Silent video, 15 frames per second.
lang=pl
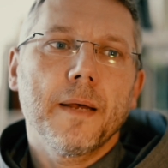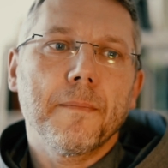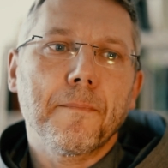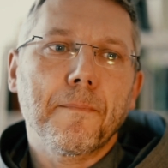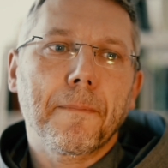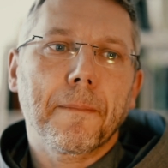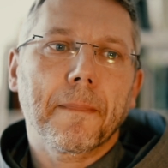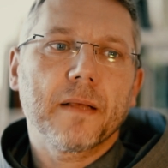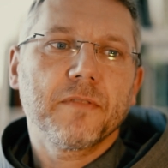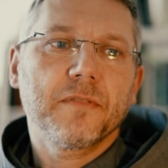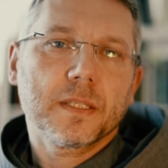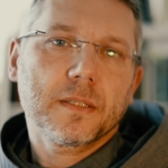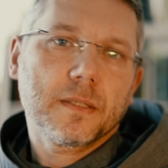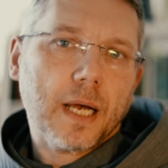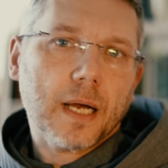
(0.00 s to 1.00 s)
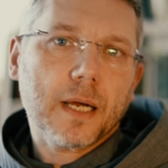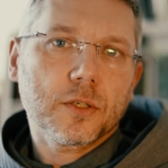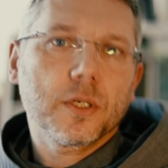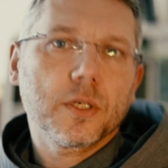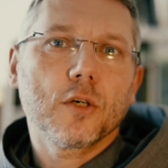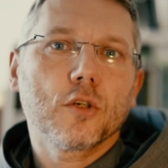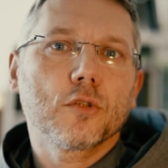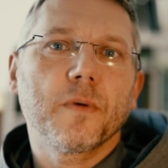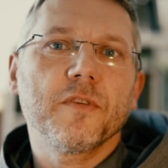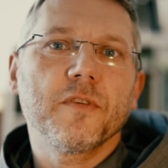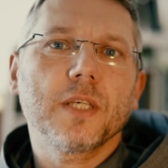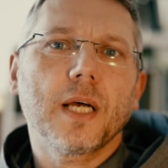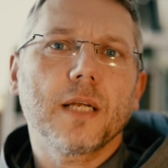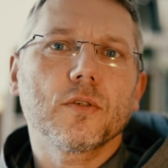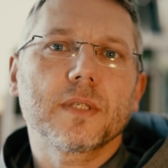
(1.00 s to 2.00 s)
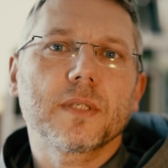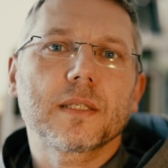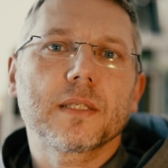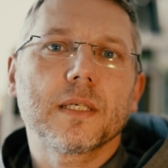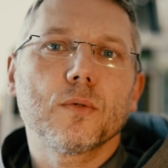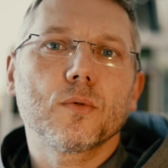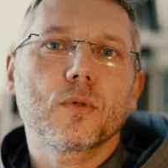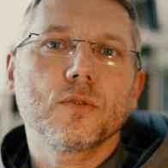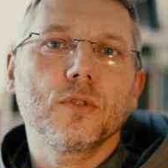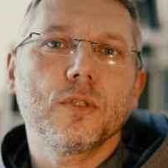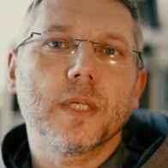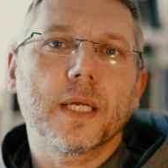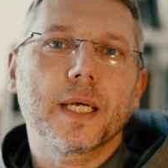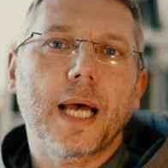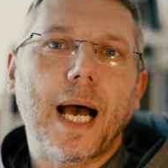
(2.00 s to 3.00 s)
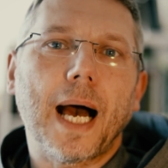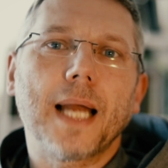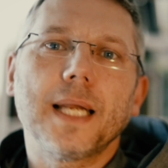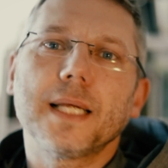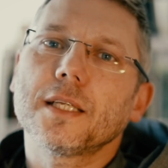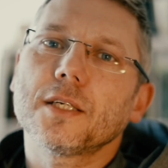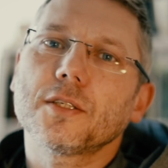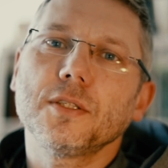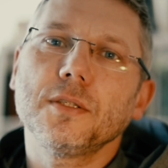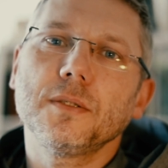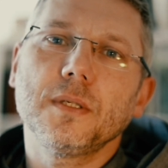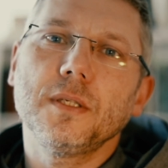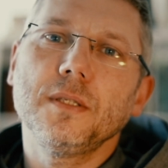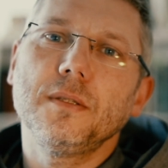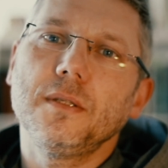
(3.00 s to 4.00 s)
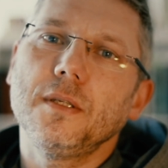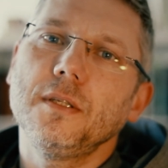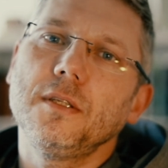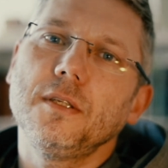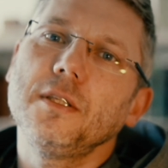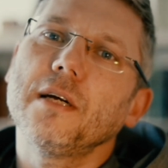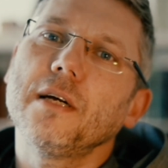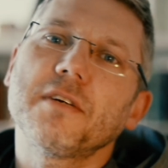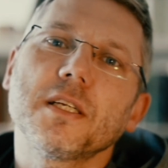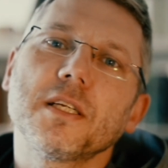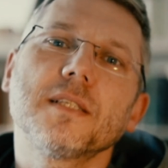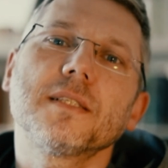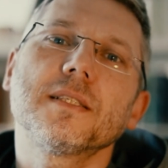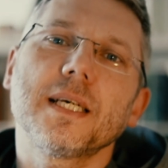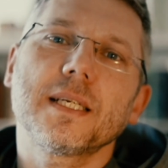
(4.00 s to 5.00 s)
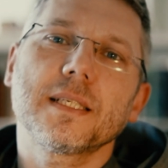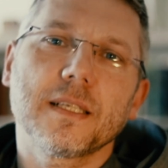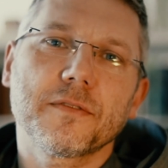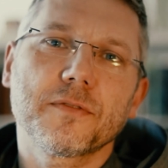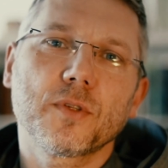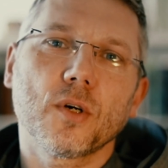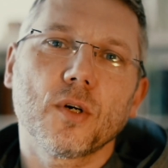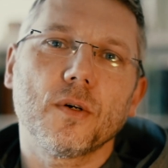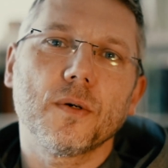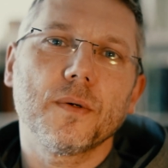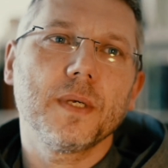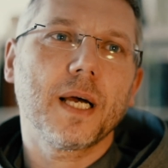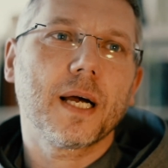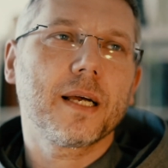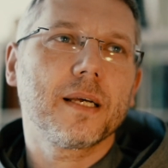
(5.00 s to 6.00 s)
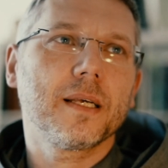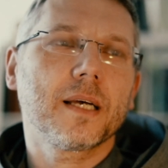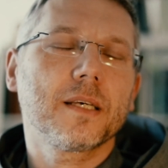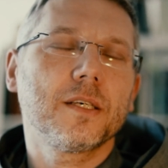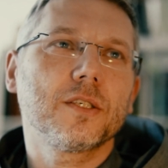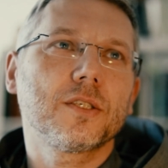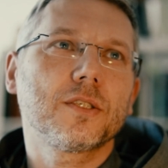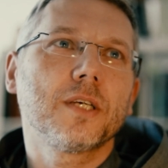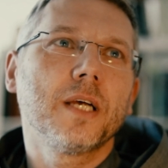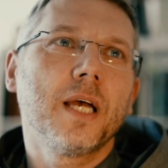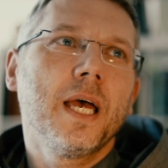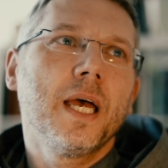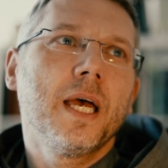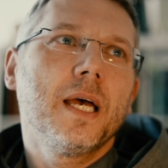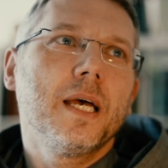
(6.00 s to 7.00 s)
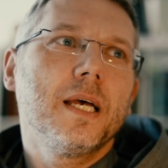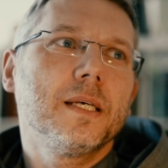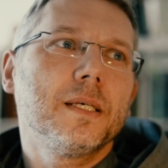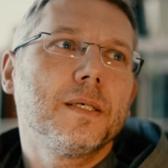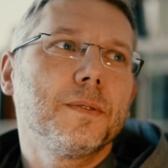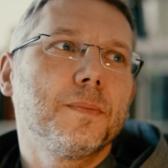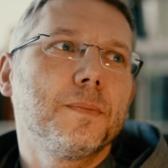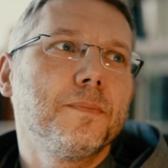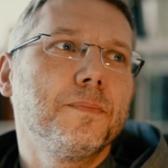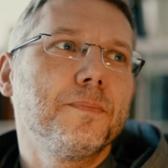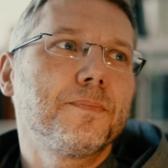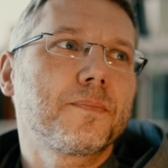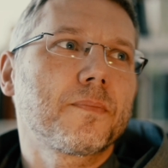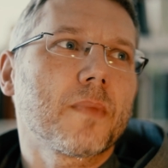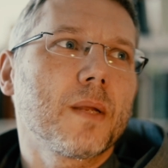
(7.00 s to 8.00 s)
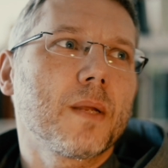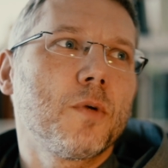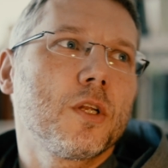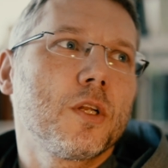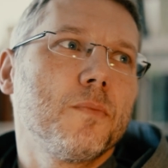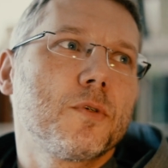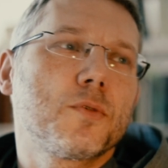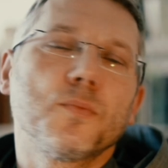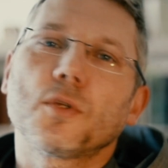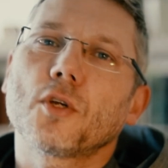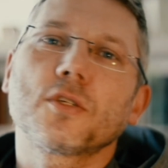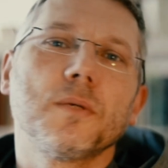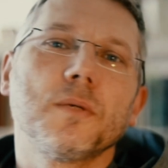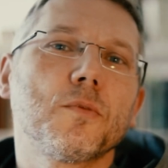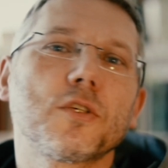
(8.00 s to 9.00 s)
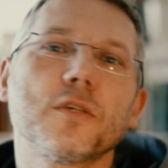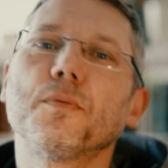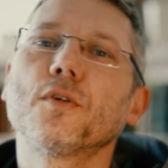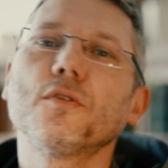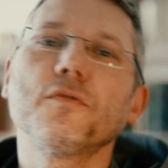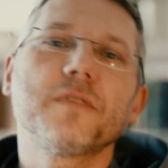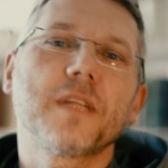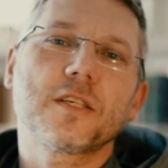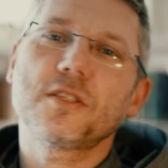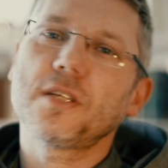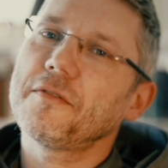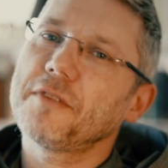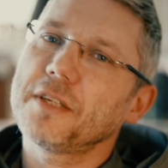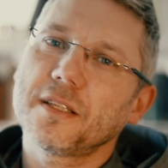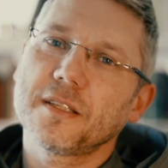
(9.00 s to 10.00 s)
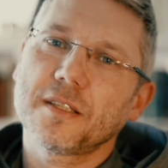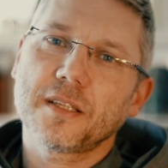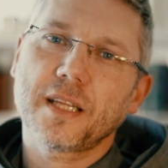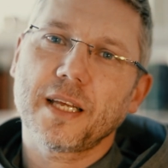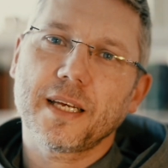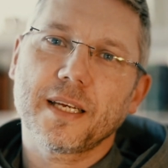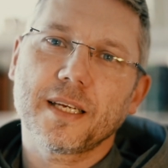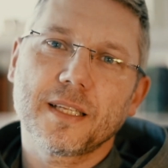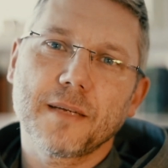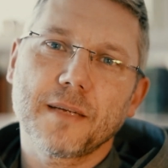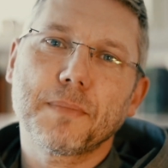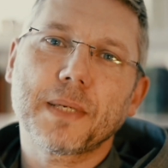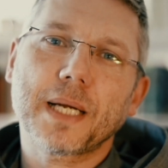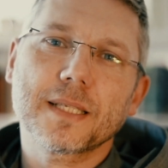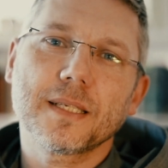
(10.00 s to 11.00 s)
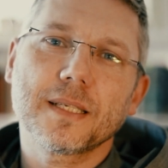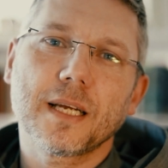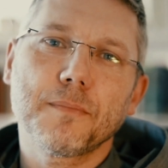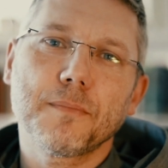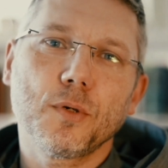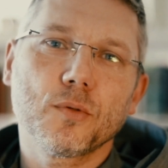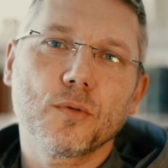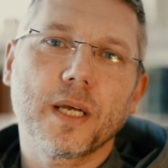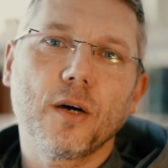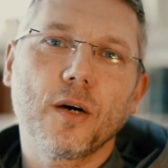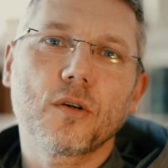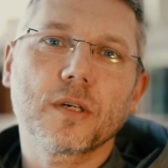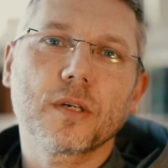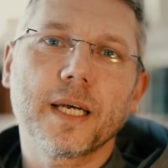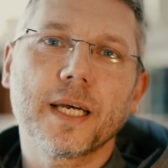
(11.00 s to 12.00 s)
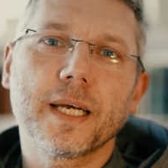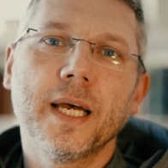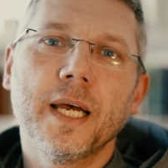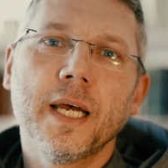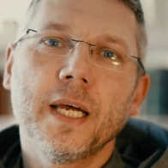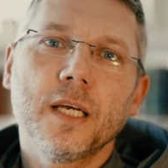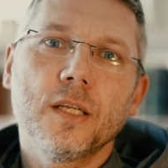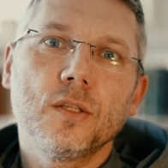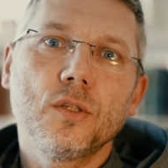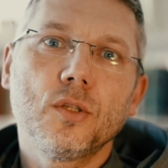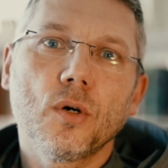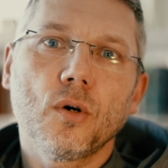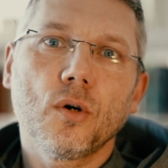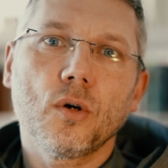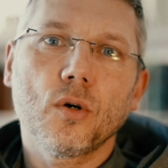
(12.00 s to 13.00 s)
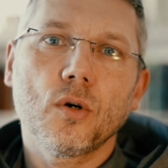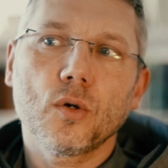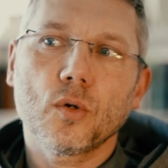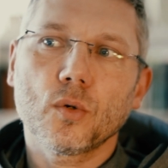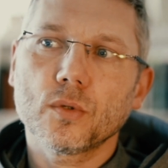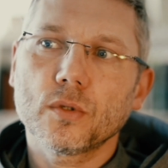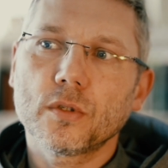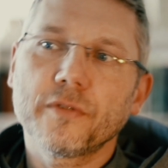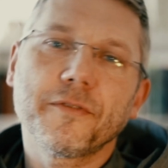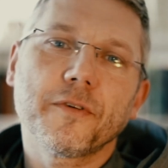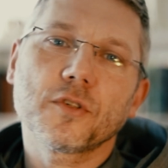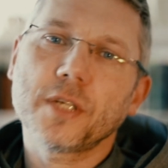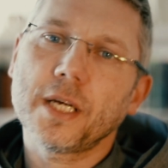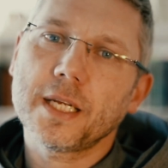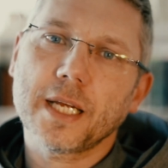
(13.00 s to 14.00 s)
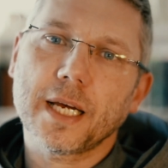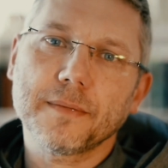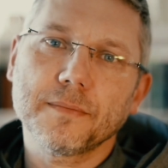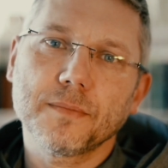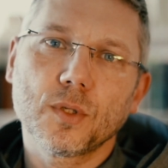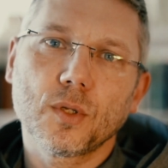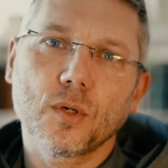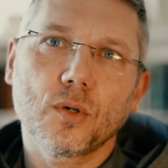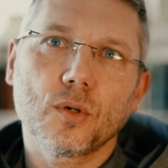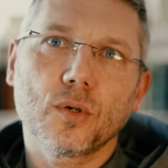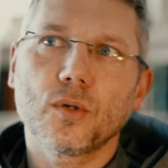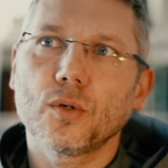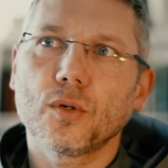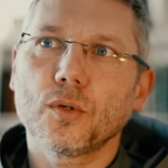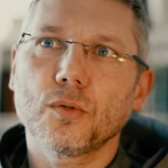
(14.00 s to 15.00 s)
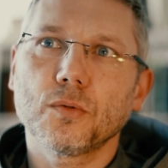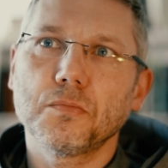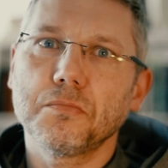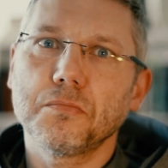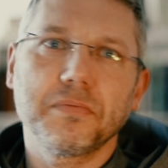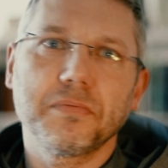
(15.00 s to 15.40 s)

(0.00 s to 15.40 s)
mm, więc jakaś jego odpowiedzialność za całą rodzinę, ale też i, i, i, i dawanie serca w to, jak, jakieś moglibyśmy troszkę może porównać nawet te, te prace na polu, tę orkę do tworzenia, do